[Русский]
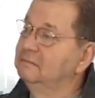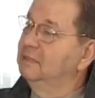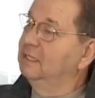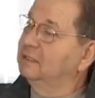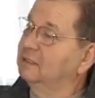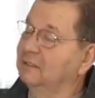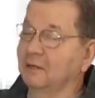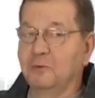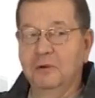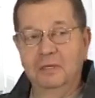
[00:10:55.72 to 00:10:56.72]
этот
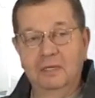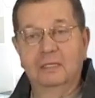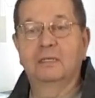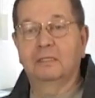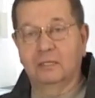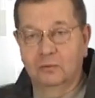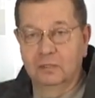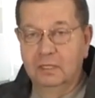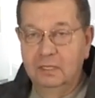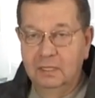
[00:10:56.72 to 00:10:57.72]
такой, этот
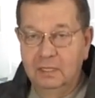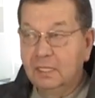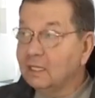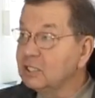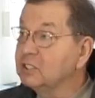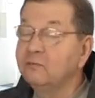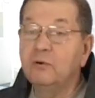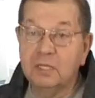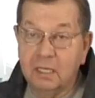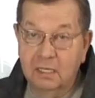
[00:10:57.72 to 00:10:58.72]
такой. Их раньше
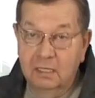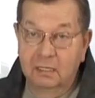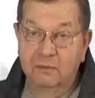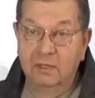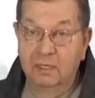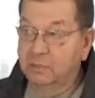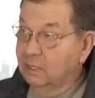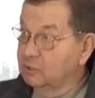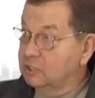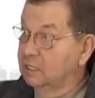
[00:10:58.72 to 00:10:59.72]
дворники ловили,
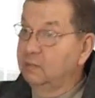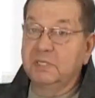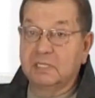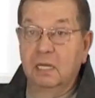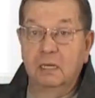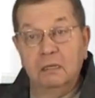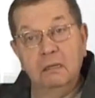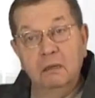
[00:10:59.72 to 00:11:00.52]
потому что они писали